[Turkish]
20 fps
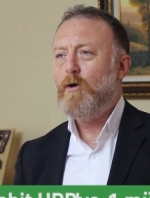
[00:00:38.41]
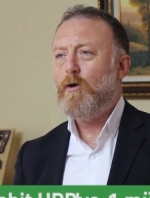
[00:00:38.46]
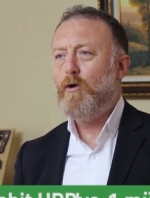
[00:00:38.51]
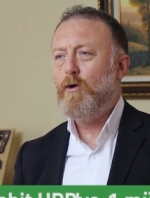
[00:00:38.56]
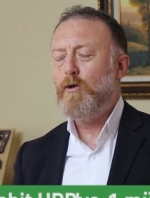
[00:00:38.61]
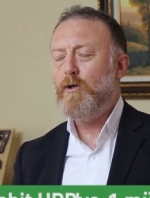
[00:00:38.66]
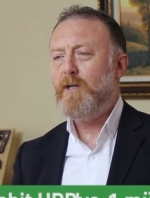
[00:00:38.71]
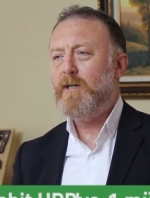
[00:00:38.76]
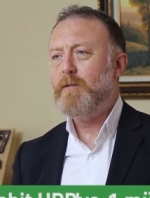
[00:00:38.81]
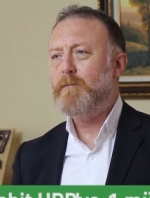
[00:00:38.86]

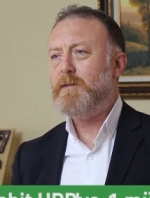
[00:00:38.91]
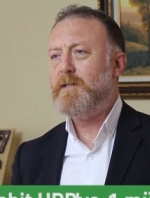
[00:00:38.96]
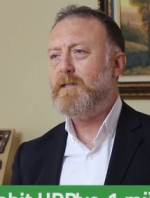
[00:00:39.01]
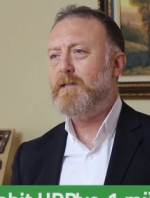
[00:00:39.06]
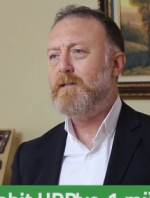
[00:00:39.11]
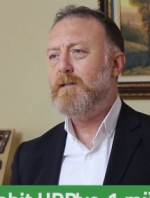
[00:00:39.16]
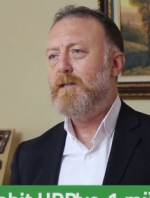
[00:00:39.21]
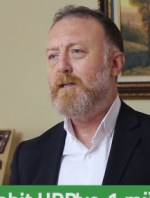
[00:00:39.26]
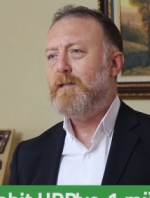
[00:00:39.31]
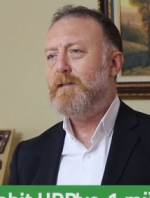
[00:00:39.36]

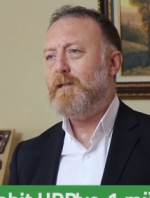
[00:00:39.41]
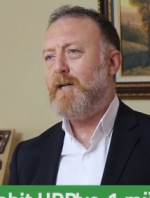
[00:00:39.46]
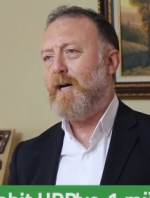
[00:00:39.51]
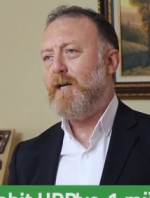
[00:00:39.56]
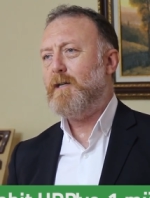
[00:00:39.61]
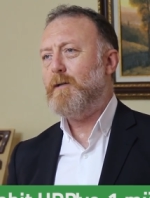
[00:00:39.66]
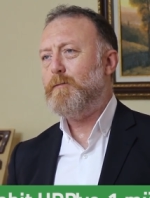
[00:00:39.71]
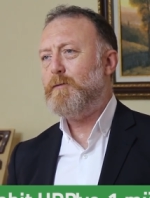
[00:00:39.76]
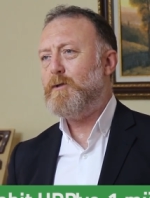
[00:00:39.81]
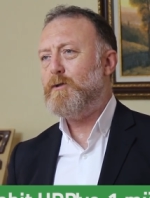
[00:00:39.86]
Oylarımızın
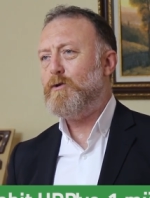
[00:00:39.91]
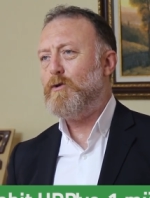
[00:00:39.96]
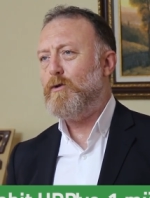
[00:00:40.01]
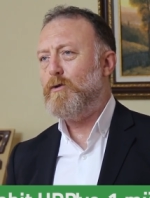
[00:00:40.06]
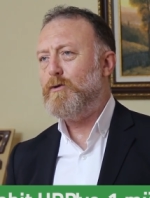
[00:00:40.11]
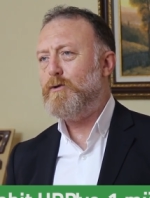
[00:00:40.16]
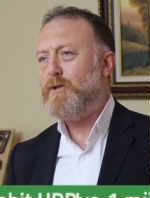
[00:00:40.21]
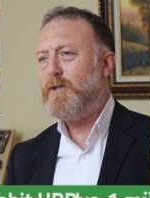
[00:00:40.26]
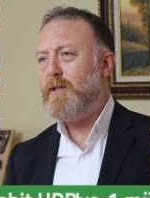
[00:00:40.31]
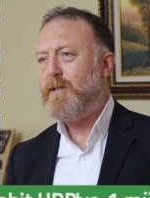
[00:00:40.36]
takipçisi
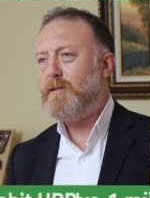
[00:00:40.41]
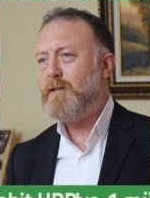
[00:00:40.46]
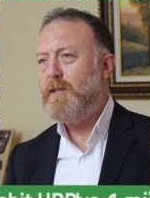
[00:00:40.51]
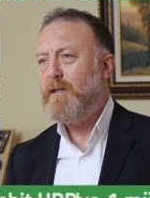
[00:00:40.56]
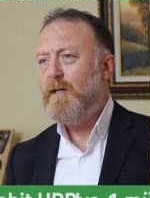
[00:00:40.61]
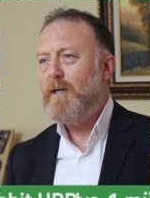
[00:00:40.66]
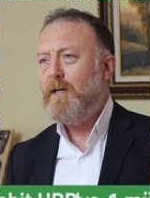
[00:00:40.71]
olacağız.